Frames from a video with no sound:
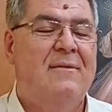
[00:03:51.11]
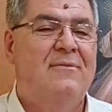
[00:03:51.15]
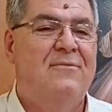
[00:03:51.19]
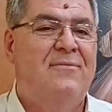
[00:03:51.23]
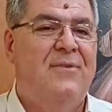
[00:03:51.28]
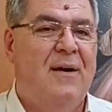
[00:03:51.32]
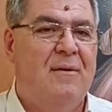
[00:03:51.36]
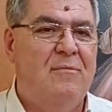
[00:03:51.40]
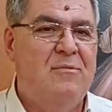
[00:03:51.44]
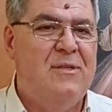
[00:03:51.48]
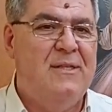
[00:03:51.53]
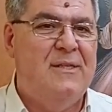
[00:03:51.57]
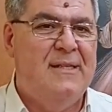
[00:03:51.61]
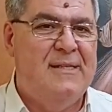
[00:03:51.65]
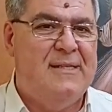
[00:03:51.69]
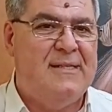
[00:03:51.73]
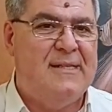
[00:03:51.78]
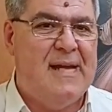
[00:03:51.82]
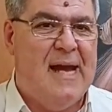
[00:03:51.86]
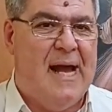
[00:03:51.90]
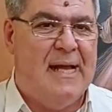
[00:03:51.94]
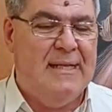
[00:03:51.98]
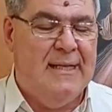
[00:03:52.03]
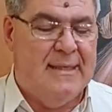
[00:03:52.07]
Vamos
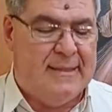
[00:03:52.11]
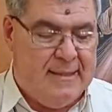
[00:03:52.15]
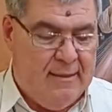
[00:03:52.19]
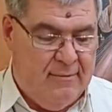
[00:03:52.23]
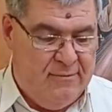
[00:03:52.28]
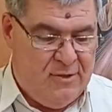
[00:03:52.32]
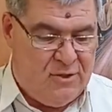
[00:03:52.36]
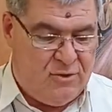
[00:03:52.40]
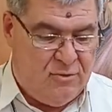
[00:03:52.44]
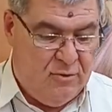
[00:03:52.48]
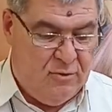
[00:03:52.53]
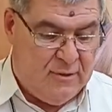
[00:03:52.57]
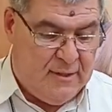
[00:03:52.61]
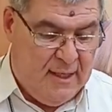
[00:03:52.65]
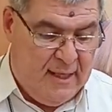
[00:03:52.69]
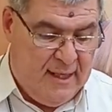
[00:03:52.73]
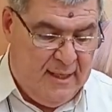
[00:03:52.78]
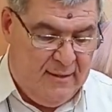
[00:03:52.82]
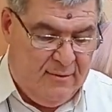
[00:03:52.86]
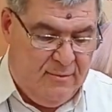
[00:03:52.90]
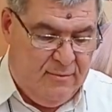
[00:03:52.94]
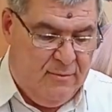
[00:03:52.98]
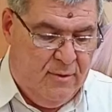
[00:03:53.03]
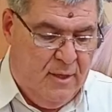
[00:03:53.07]
iniciar então
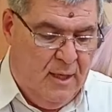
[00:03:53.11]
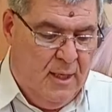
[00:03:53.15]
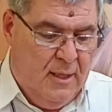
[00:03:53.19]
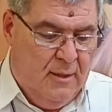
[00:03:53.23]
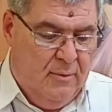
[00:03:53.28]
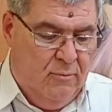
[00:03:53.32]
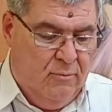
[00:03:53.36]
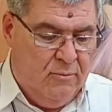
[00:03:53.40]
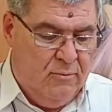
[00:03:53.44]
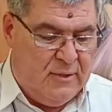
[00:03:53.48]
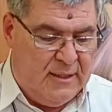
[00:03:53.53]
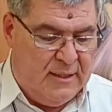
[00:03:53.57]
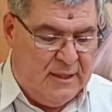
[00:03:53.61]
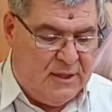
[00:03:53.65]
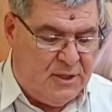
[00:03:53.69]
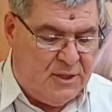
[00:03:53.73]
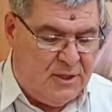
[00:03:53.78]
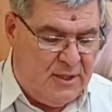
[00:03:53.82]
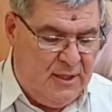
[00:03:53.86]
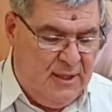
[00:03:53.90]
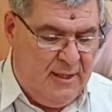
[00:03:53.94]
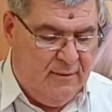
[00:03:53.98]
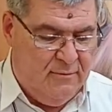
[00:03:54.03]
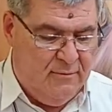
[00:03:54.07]
estudando um
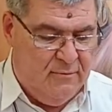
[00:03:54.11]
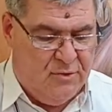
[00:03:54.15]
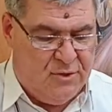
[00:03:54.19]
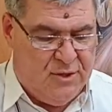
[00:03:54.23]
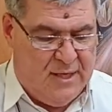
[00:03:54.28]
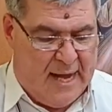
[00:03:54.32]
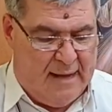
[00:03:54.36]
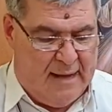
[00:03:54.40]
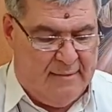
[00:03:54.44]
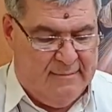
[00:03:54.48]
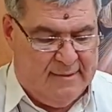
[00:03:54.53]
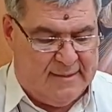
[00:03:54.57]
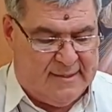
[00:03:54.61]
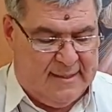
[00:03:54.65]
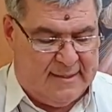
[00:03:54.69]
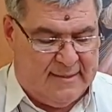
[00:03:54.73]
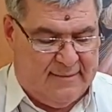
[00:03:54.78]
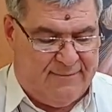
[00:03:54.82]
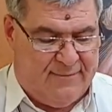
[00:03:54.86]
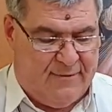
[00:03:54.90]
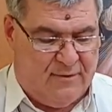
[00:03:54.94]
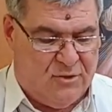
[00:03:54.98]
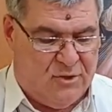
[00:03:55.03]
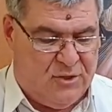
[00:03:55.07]
trechinho do Diário de
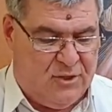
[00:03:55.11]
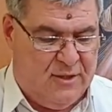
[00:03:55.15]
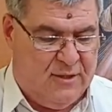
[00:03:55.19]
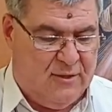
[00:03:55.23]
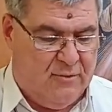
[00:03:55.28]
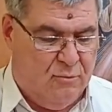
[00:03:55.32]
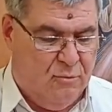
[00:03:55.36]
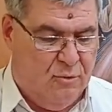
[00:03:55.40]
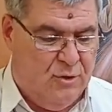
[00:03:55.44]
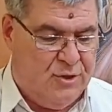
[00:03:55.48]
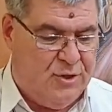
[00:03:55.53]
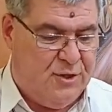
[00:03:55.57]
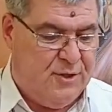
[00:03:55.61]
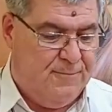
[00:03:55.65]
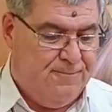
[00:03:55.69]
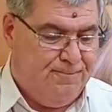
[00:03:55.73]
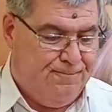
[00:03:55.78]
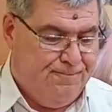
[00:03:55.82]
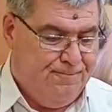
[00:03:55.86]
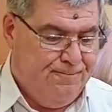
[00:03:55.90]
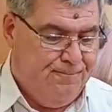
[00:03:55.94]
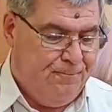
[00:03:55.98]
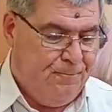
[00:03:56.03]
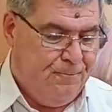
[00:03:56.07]
Santa Faustina hoje.